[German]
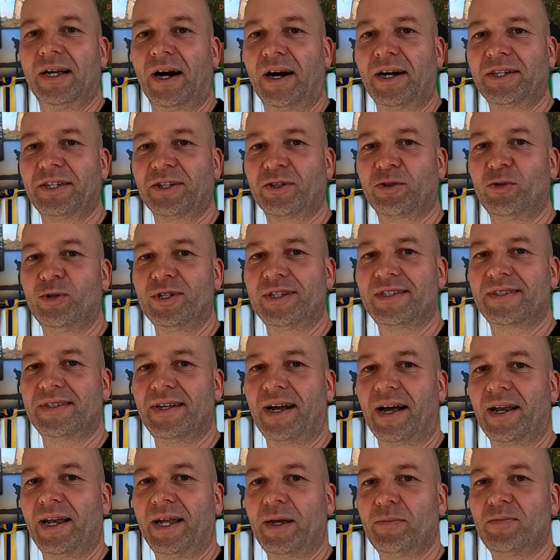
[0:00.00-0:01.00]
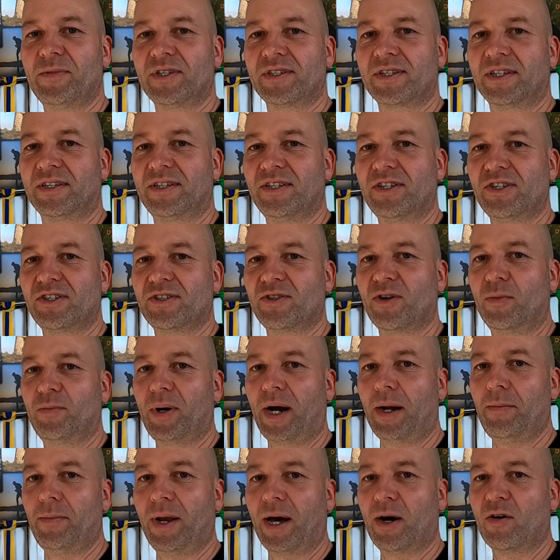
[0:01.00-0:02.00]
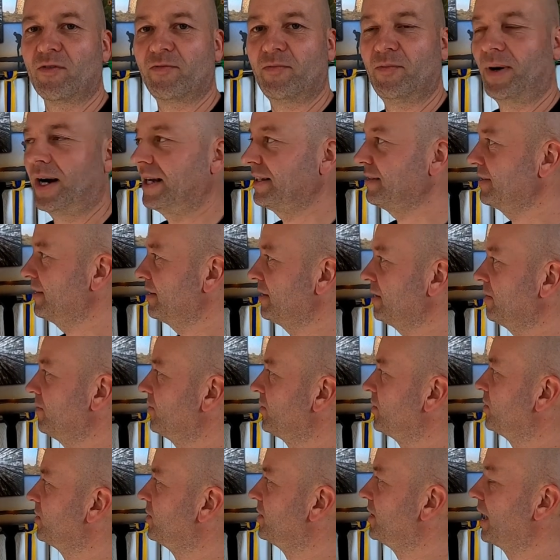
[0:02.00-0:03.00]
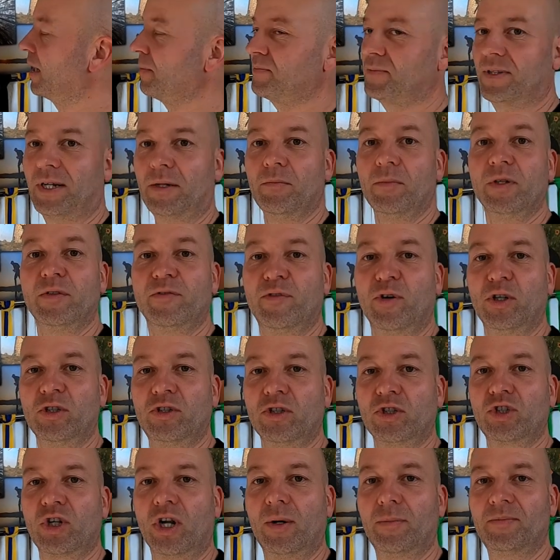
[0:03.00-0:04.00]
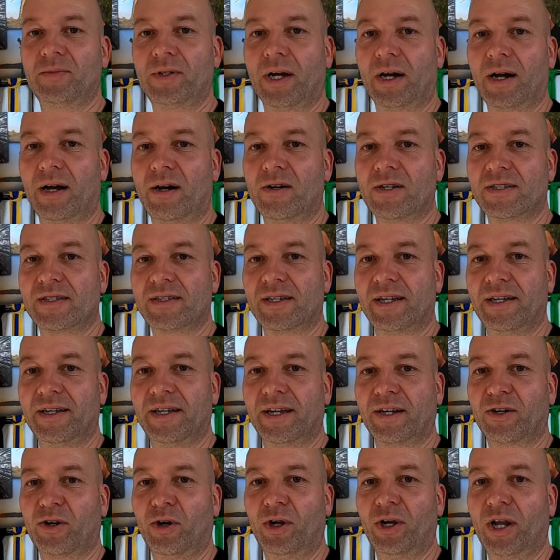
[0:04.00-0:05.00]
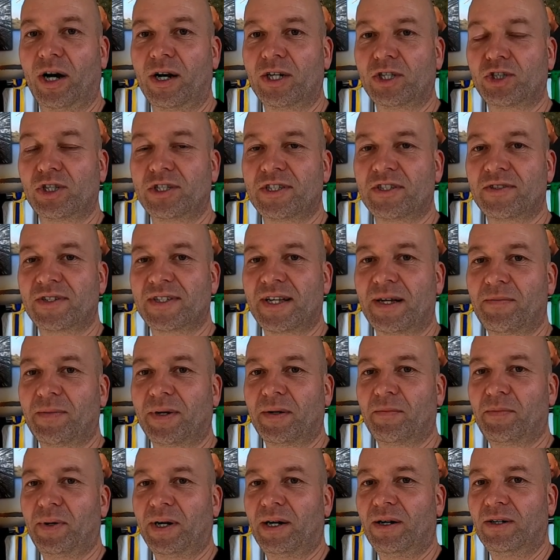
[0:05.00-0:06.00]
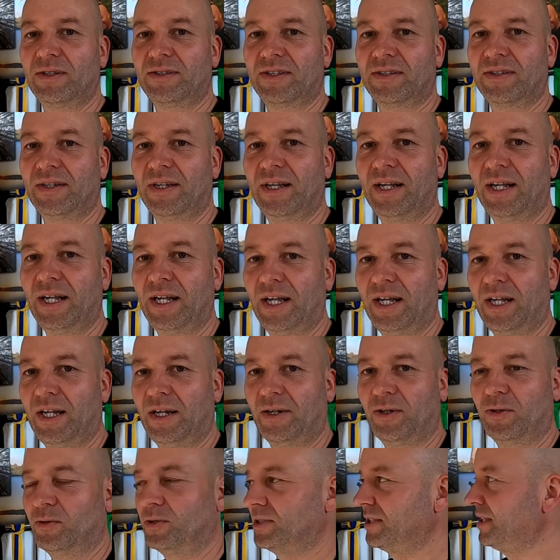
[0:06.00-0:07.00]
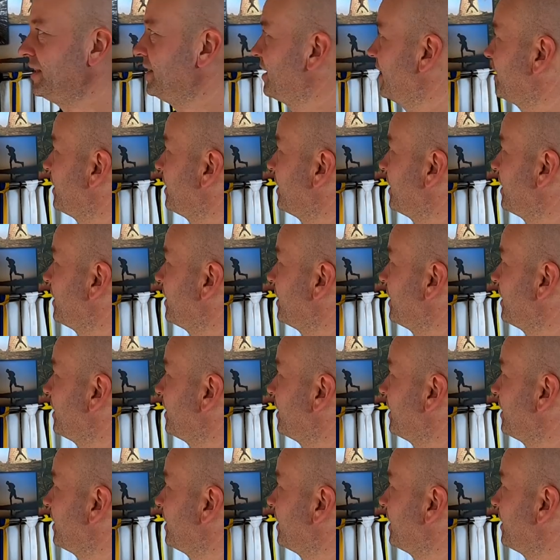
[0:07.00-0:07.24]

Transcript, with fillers: Ja, die coolsten Erlebnisse, die ich so beim Laufen hatte und habe dann mit Photoshop daraus eine Collage zusammengebaut und